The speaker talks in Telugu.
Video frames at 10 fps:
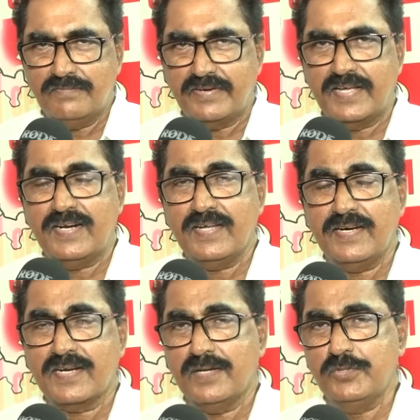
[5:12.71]
ఫైనల్గా
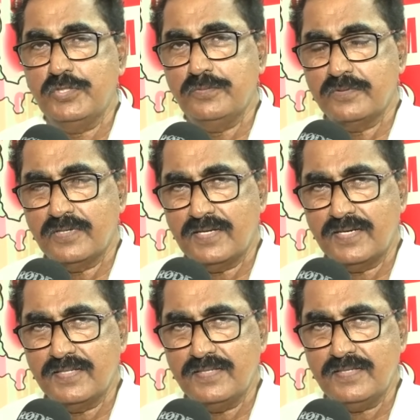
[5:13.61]
ఎట్లా ముందుకు
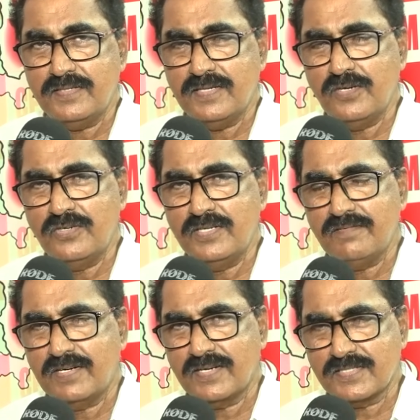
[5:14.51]
పోవాలనేది ఎల్లుండి
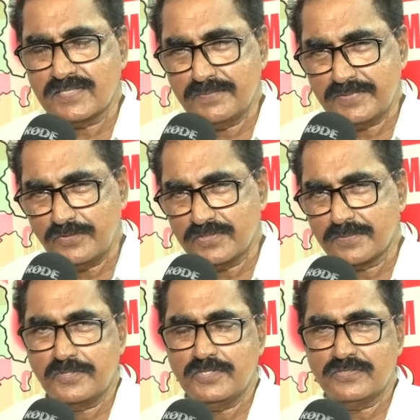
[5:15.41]
వాళ్ళ రాష్ట్ర కమిటీ కూడా
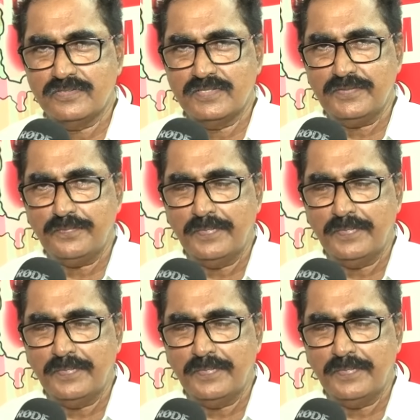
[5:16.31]
సమావేశం ఉంది